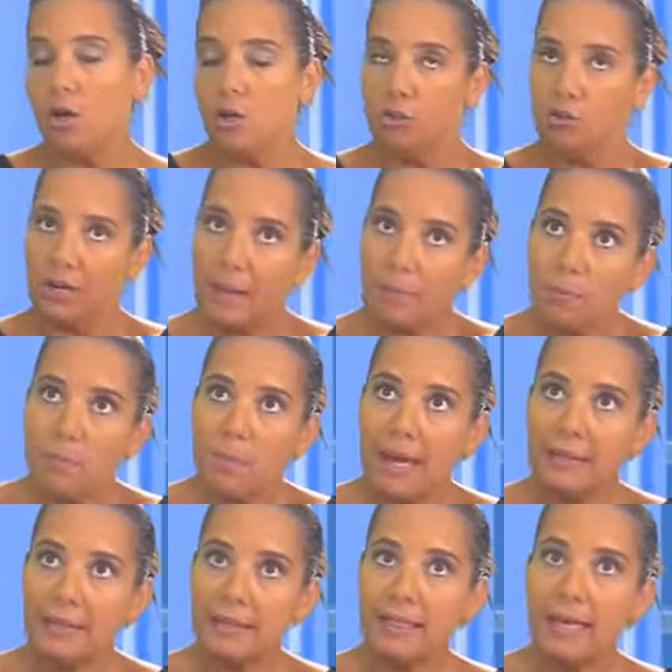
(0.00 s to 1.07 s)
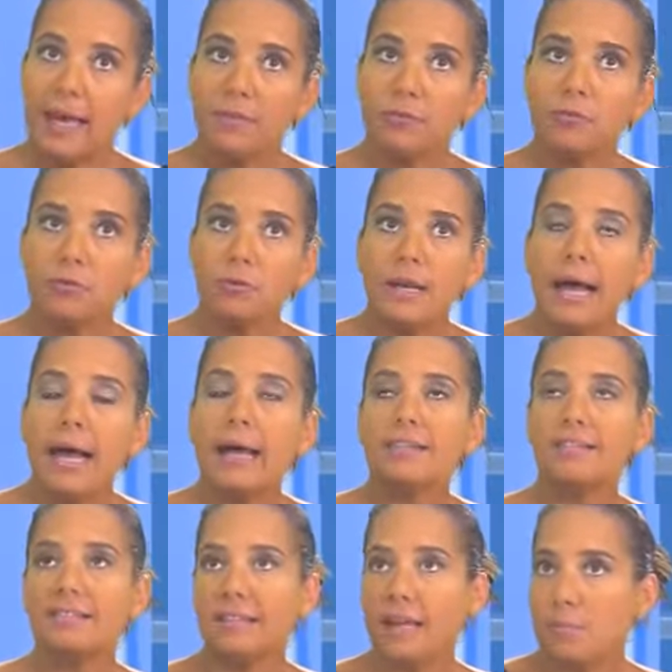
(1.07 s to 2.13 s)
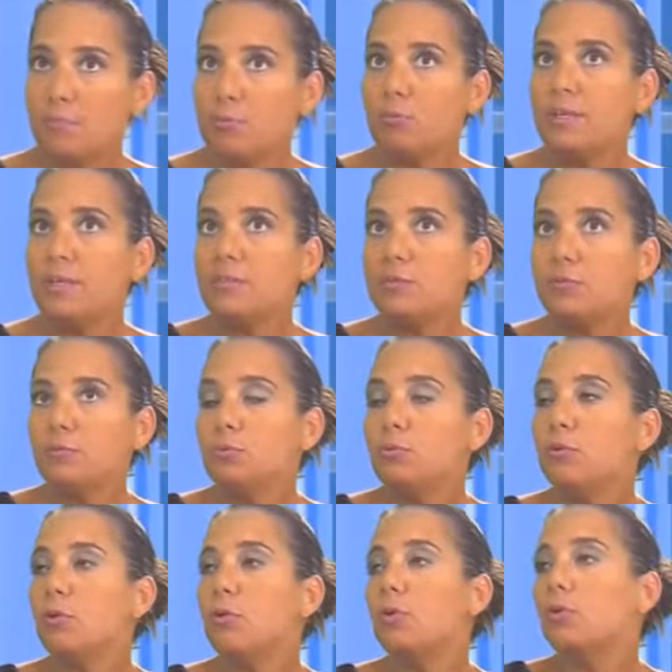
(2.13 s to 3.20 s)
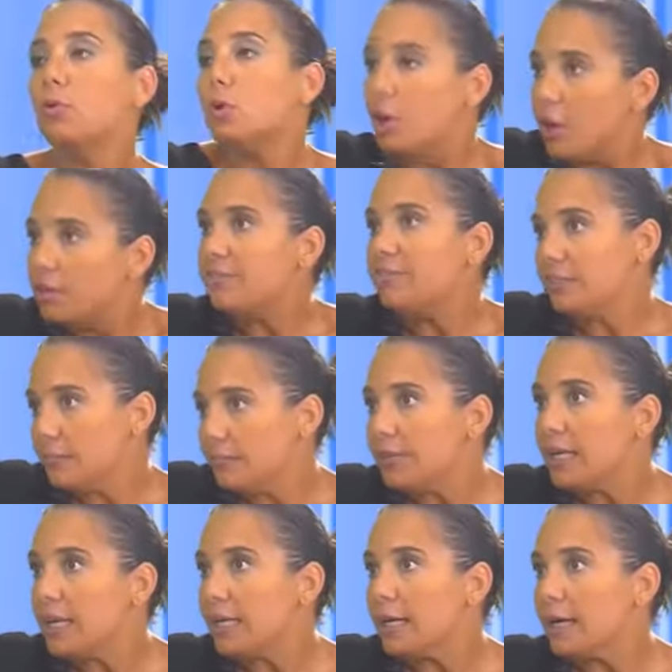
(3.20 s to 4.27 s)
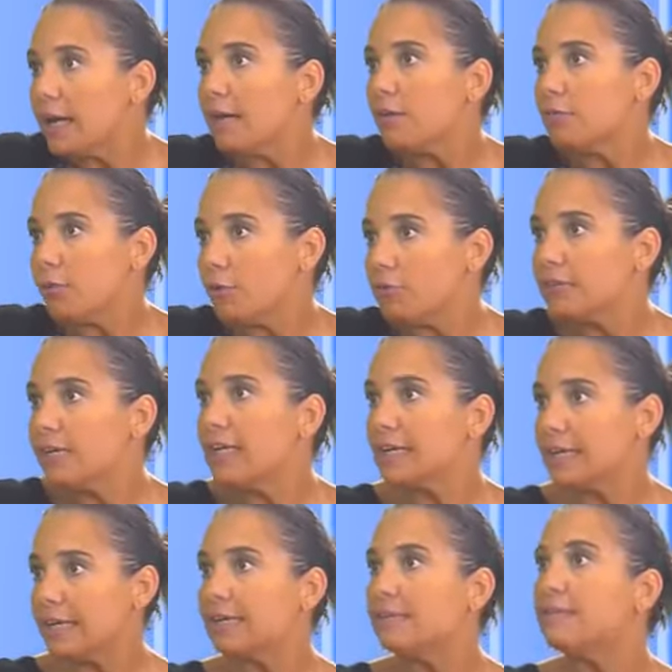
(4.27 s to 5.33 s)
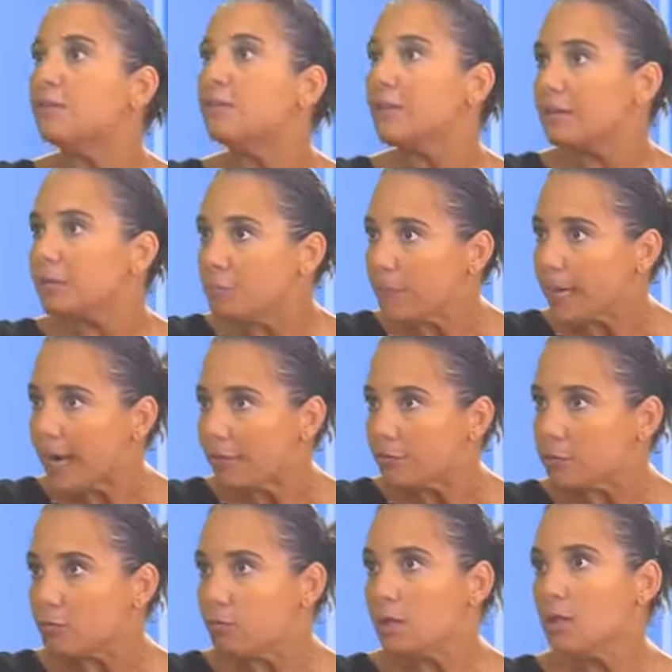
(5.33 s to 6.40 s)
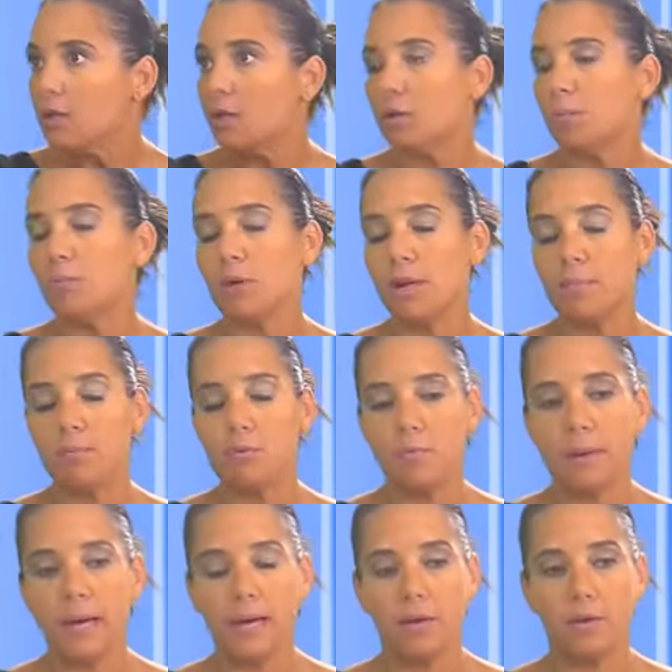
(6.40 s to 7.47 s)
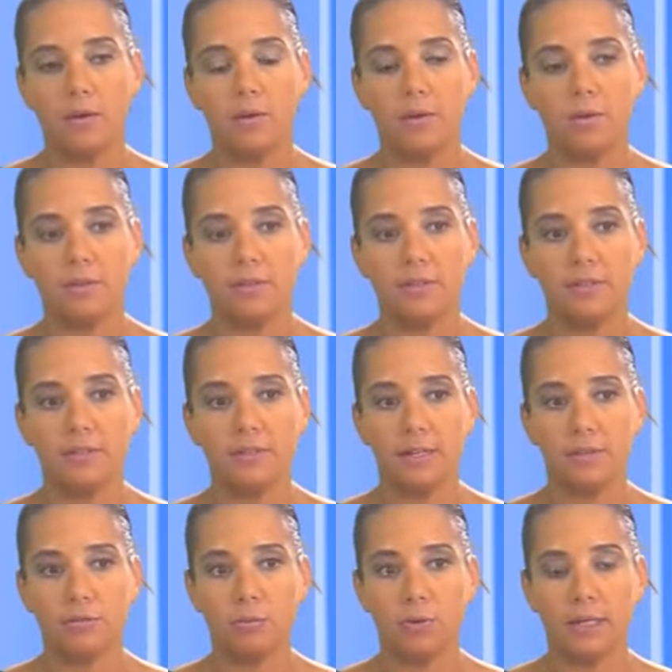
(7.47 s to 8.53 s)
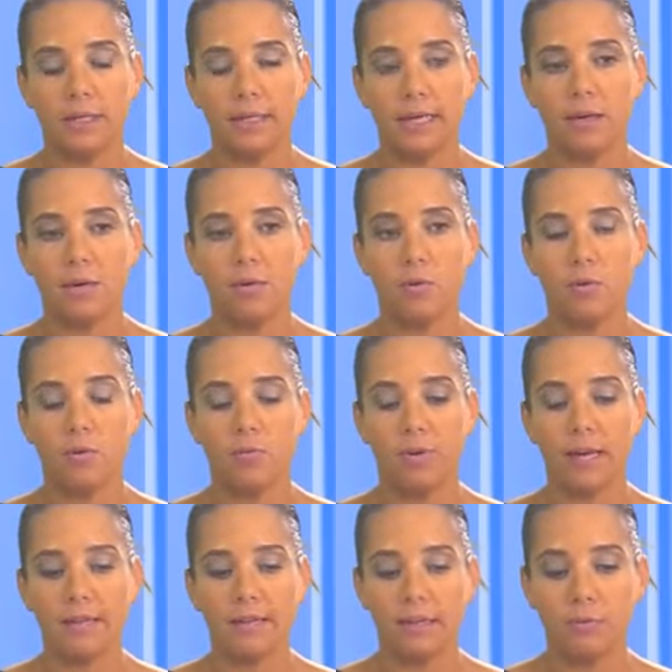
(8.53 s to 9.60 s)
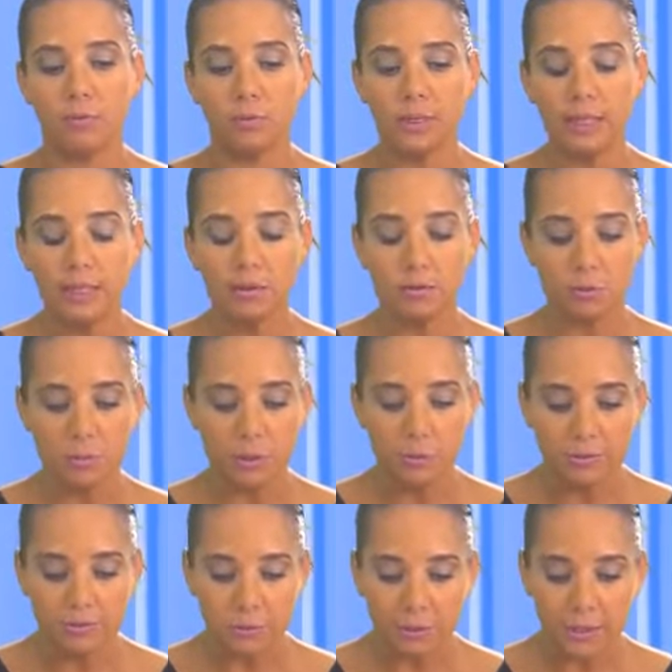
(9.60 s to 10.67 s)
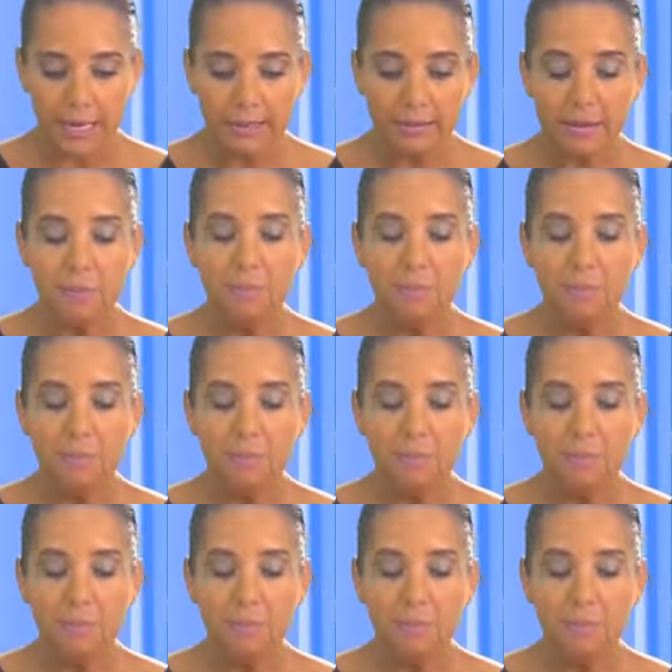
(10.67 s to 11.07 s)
Dans la plupart des cas, cela s'appuie sur le Code civil hein, français qui a été une inspiration hein, pour la plupart euh, des États sur lesquels euh, on va intervenir, de 1804.